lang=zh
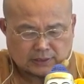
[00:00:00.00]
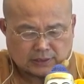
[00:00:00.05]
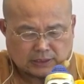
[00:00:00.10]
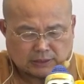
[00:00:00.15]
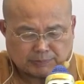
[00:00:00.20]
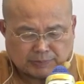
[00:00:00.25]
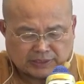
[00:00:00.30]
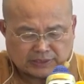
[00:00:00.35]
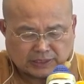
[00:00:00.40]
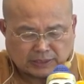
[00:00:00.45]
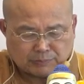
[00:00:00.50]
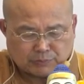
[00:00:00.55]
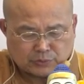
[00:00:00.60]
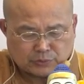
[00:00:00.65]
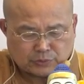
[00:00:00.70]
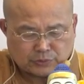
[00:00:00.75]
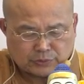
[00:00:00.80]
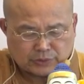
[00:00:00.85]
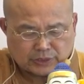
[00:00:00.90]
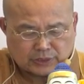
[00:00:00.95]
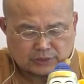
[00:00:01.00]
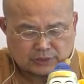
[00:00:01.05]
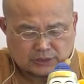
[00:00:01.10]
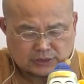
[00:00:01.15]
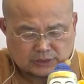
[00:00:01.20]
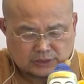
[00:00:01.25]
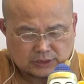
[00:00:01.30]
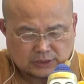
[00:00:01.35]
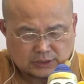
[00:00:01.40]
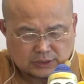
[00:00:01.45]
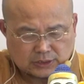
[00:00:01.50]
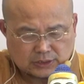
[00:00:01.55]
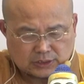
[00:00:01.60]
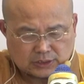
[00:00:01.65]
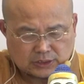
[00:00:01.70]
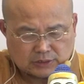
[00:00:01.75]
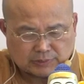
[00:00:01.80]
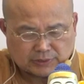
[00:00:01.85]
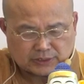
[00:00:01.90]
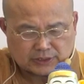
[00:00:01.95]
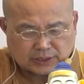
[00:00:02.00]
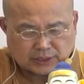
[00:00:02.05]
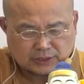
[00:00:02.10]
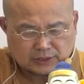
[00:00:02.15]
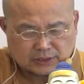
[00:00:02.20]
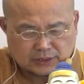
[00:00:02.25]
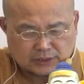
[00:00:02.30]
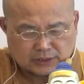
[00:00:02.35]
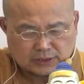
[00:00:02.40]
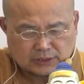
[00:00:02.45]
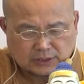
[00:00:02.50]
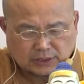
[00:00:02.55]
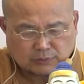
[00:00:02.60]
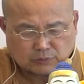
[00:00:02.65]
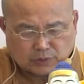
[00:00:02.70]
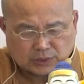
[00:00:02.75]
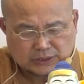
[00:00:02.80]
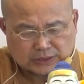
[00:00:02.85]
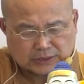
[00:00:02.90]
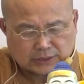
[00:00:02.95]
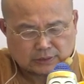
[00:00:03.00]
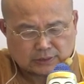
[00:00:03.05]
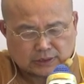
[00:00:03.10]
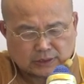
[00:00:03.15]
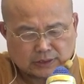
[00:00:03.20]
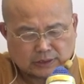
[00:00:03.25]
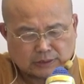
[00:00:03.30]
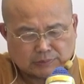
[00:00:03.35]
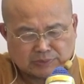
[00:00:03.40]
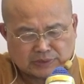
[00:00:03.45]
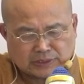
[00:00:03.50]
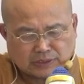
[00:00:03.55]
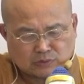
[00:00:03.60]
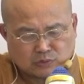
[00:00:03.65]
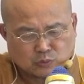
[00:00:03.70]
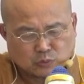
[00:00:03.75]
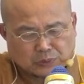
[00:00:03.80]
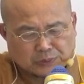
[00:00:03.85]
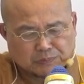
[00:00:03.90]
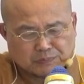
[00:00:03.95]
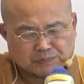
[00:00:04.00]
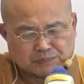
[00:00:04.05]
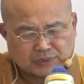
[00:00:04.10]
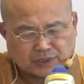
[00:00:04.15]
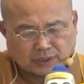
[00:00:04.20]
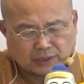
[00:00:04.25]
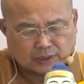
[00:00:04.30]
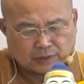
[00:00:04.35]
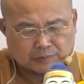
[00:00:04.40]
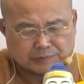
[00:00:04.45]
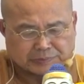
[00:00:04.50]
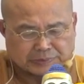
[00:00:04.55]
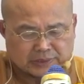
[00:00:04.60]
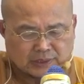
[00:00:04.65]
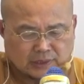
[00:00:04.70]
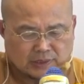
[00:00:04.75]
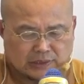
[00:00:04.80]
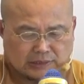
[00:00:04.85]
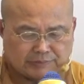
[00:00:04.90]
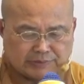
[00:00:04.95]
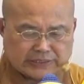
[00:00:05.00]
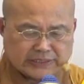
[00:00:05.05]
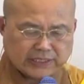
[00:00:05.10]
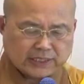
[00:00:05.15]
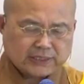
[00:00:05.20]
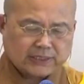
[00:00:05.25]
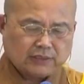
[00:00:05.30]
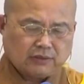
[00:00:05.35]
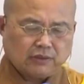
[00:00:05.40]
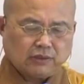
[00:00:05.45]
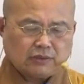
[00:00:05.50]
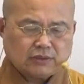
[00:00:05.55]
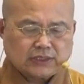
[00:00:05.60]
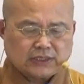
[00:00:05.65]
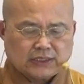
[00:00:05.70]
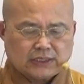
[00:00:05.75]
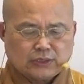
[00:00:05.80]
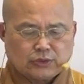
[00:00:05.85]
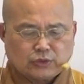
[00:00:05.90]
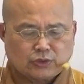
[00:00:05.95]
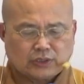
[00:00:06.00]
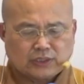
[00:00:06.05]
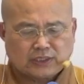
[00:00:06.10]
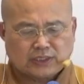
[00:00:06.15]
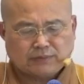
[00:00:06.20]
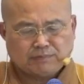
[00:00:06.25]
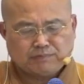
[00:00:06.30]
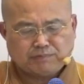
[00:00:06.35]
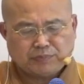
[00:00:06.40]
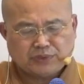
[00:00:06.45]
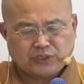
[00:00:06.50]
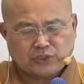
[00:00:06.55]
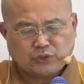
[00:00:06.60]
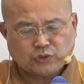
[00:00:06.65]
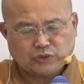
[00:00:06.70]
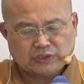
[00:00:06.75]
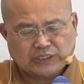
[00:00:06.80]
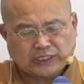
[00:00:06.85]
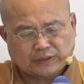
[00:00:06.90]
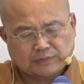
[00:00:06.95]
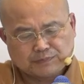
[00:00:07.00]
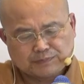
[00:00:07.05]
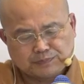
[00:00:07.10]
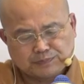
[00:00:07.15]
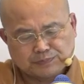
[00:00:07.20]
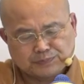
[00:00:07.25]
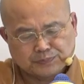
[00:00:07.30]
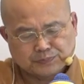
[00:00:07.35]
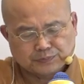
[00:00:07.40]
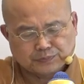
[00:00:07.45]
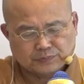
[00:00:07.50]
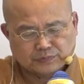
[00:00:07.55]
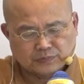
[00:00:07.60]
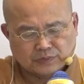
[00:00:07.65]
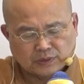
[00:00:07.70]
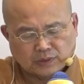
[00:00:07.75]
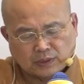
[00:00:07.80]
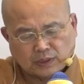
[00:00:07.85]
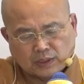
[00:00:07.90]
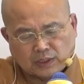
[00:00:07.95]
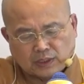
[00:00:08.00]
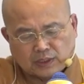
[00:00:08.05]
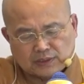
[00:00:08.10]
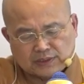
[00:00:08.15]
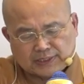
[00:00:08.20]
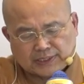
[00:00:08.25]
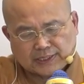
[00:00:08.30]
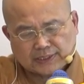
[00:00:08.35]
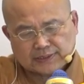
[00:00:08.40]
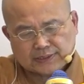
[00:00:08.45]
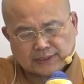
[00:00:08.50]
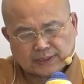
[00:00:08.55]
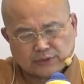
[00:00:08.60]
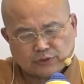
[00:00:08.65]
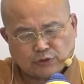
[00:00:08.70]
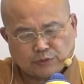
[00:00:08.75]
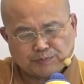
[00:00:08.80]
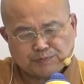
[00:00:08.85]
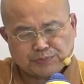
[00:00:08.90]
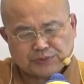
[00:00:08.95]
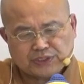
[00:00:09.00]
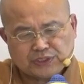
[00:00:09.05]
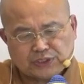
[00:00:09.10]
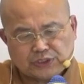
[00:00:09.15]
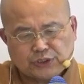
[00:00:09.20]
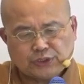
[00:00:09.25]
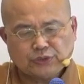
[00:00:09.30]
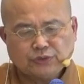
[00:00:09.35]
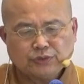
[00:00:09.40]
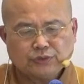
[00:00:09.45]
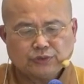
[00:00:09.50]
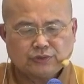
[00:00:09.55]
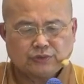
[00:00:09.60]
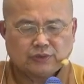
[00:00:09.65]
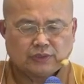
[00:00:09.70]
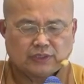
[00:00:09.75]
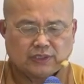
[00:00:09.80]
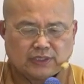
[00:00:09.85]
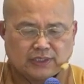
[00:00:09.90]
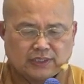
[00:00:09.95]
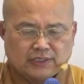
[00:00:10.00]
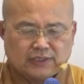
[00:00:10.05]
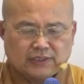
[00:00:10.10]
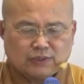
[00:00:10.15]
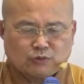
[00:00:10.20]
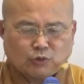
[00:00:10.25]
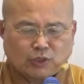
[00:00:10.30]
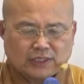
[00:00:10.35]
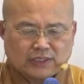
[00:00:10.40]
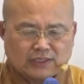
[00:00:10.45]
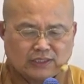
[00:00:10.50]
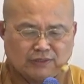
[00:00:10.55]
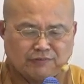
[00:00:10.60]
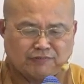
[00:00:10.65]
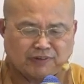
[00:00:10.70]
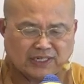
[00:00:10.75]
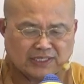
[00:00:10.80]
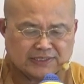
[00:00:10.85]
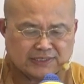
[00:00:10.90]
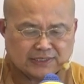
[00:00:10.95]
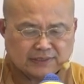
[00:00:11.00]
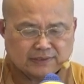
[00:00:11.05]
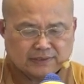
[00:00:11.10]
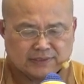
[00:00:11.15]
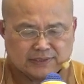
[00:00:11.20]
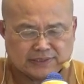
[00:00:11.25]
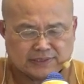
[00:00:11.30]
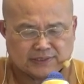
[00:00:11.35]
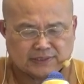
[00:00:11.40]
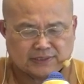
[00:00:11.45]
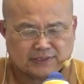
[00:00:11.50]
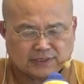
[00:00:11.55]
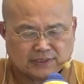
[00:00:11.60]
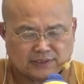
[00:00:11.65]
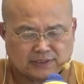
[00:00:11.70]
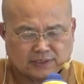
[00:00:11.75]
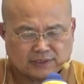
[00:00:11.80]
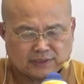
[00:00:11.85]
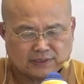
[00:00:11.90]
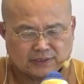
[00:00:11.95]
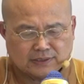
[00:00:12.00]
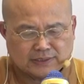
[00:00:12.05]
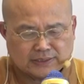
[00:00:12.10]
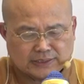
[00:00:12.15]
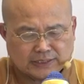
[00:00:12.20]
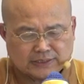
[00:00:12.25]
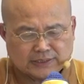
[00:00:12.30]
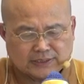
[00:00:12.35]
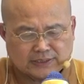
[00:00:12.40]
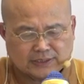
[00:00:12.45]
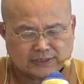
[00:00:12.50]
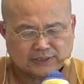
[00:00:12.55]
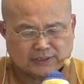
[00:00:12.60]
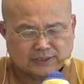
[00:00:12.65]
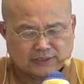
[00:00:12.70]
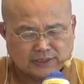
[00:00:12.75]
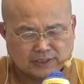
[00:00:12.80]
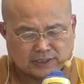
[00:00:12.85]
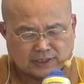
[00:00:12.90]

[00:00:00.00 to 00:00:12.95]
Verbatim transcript: 一般阿摩罗耶指的基本上是在王舍城的比较多啊。那么这个时候，世尊跟比丘讲：假设有比丘能断一法者，则得正智，